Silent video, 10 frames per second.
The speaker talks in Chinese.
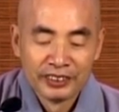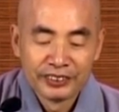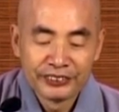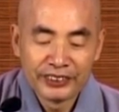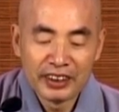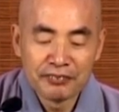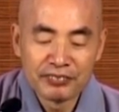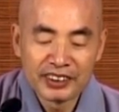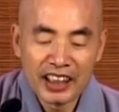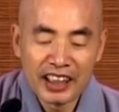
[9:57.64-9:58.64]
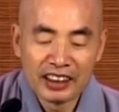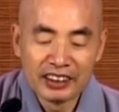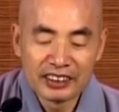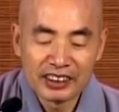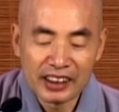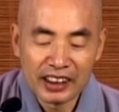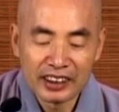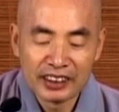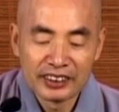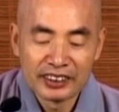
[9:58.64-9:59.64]
睡不在人
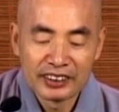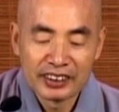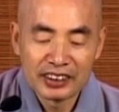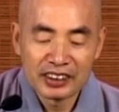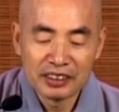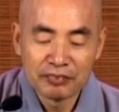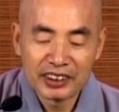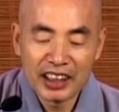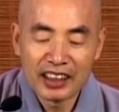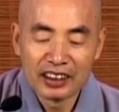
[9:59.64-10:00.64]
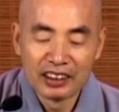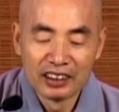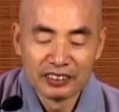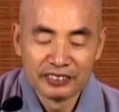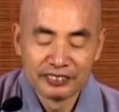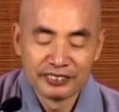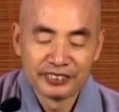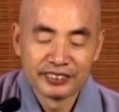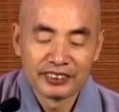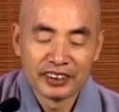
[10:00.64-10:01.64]
前，起不在人后。
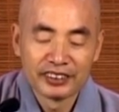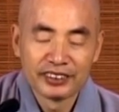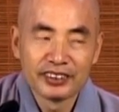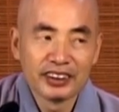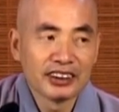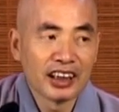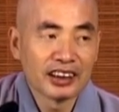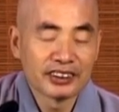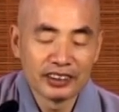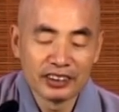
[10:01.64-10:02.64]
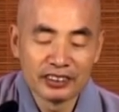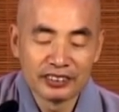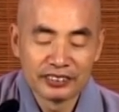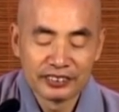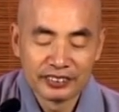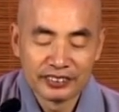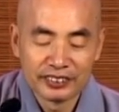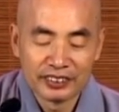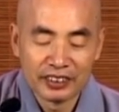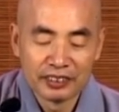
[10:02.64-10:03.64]
睡觉的时候
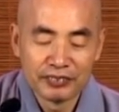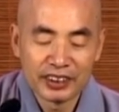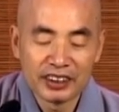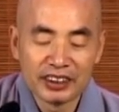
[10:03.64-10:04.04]
不可